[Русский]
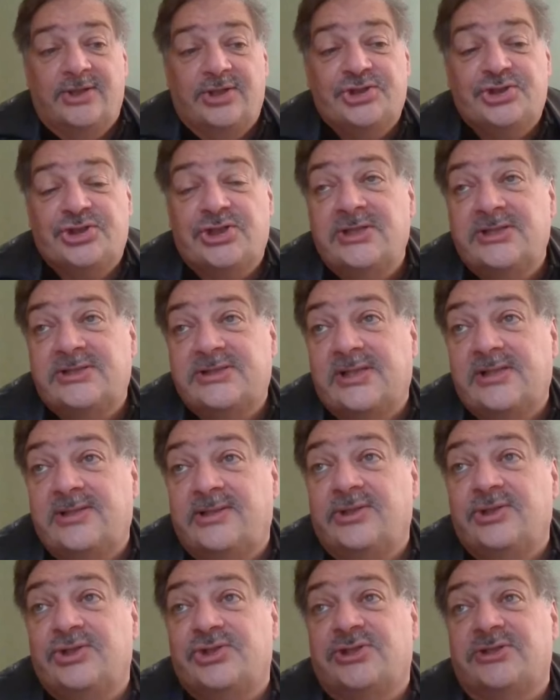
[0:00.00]
э,
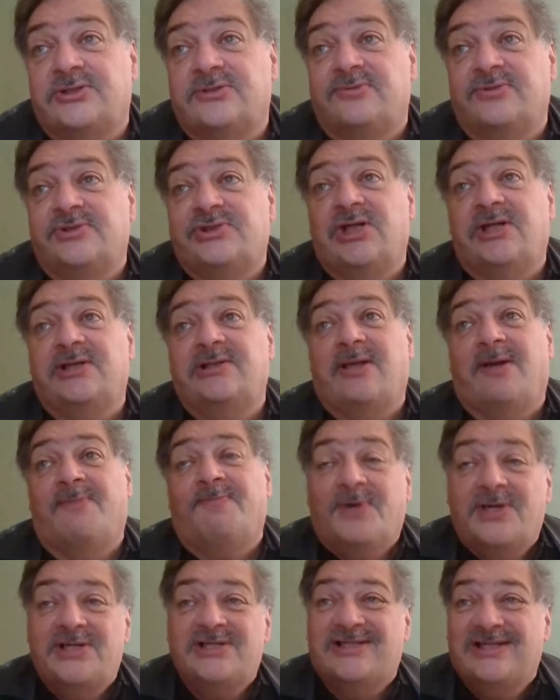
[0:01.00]
решительной и
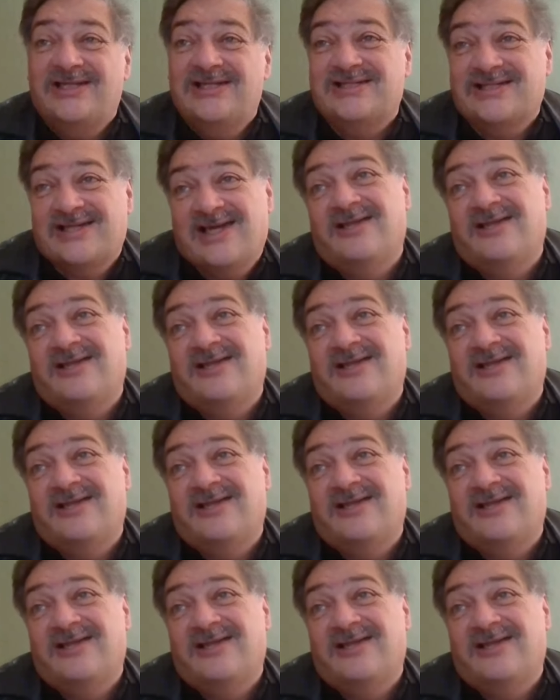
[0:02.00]
чрезвычайно опасной